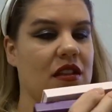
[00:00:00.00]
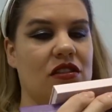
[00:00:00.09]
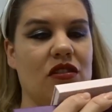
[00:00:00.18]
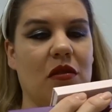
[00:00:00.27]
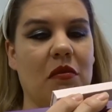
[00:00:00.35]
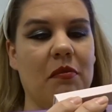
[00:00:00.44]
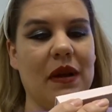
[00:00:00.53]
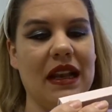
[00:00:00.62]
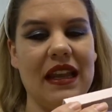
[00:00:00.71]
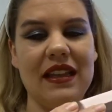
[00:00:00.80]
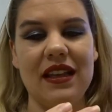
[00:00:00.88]
son
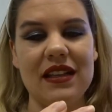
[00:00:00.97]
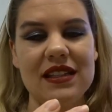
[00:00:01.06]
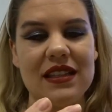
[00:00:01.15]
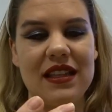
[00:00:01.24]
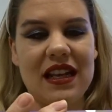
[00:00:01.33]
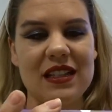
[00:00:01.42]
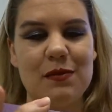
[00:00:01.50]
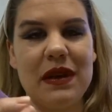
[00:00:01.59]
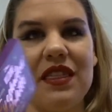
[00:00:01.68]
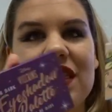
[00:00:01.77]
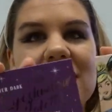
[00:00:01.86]
paletas de las
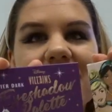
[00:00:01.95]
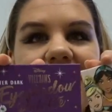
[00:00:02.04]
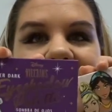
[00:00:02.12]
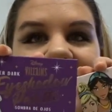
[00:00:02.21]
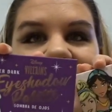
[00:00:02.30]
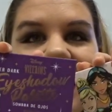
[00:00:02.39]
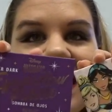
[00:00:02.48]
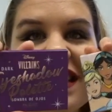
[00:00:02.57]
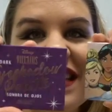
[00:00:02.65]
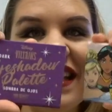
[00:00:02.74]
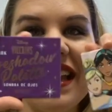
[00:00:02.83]
princesas
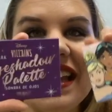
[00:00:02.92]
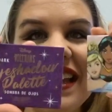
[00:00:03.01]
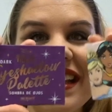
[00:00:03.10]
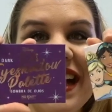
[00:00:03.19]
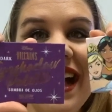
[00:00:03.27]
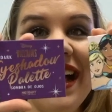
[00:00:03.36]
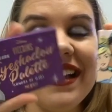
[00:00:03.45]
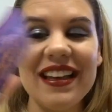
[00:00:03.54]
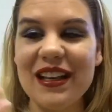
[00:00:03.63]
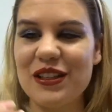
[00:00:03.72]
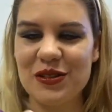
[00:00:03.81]
Disney. ¡Ah,
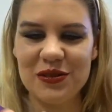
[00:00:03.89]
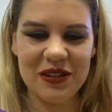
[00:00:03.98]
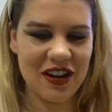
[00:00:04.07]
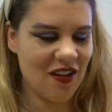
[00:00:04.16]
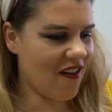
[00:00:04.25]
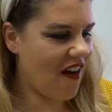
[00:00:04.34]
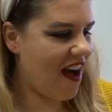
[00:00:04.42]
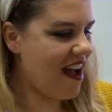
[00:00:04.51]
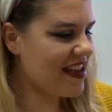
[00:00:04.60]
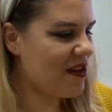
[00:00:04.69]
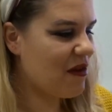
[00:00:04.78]
qué chulo!
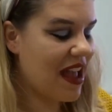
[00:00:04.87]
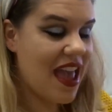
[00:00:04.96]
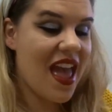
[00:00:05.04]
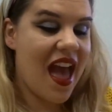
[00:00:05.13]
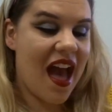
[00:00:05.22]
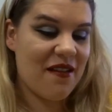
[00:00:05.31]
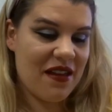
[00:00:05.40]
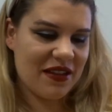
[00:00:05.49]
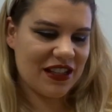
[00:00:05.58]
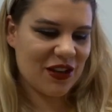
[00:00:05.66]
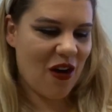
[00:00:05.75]
¡Ah, qué guay! Había
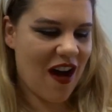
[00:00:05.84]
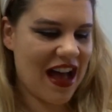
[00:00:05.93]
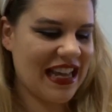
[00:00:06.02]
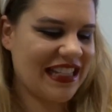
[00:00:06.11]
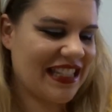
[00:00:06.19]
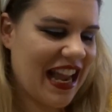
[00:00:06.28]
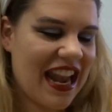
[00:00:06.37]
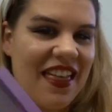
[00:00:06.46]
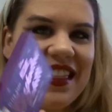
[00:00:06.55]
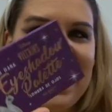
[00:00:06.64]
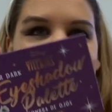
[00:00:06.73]
visto... ¡Ah, está
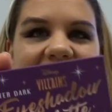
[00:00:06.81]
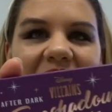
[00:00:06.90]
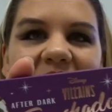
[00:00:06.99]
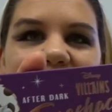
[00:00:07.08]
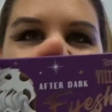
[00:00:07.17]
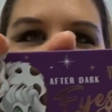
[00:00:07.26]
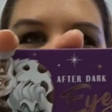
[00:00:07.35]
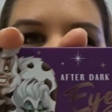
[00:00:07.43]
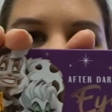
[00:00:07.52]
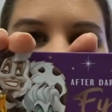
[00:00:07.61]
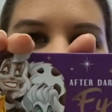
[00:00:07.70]
la de la...
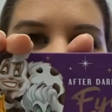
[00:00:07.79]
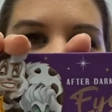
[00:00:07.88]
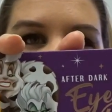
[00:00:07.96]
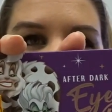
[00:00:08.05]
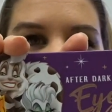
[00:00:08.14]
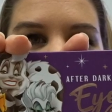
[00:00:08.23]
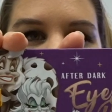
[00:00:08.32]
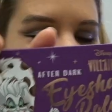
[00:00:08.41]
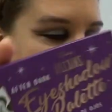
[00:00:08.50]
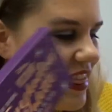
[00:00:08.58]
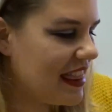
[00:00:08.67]
Mm, las
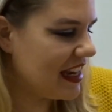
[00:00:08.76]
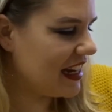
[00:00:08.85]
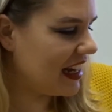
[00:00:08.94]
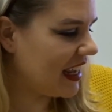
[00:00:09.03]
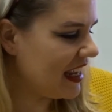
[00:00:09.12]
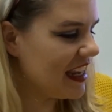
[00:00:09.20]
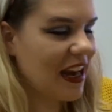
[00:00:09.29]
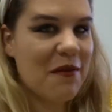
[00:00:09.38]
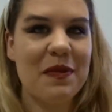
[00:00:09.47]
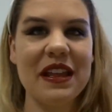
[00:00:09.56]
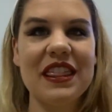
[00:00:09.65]
malas Disney y
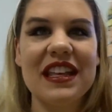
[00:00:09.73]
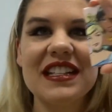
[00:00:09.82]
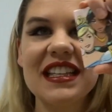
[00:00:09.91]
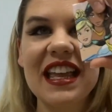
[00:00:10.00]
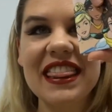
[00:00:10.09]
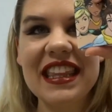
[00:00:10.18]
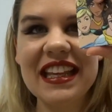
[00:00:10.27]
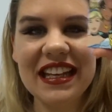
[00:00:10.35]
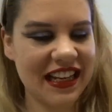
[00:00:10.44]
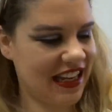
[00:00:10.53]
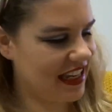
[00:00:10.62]
las princesas
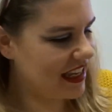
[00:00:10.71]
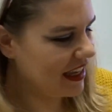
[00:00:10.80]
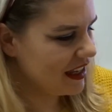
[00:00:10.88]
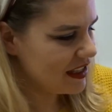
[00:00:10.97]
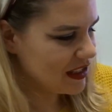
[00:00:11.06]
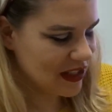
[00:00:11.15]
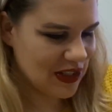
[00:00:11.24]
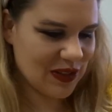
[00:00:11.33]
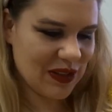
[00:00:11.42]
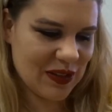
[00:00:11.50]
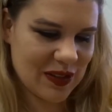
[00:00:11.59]
Disney! ¡Qué
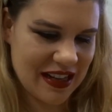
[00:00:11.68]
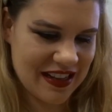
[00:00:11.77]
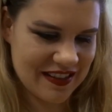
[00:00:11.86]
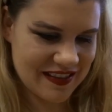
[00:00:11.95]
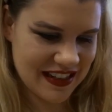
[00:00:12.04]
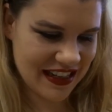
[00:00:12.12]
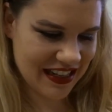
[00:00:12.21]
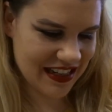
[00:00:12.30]
chulo! A ver...